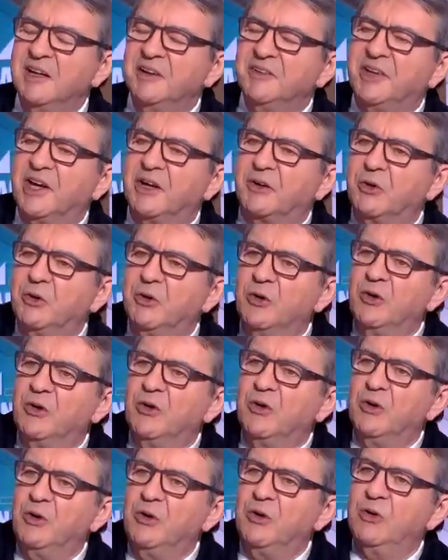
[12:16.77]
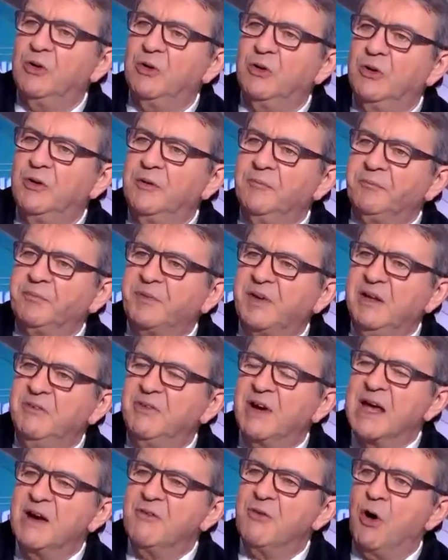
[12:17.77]
C'est que euh, il
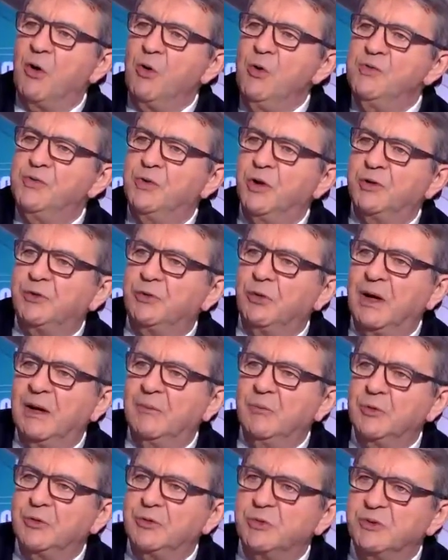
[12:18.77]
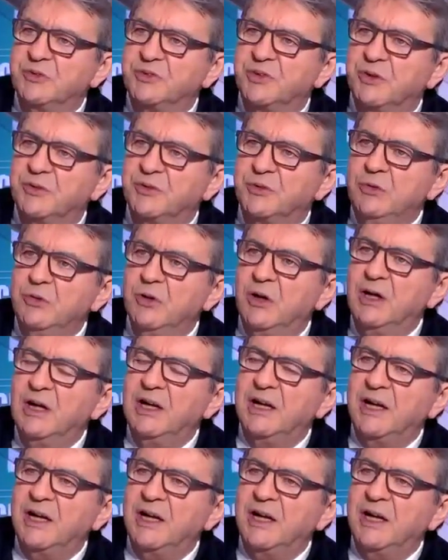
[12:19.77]
va y avoir le vote sur la motion de censure,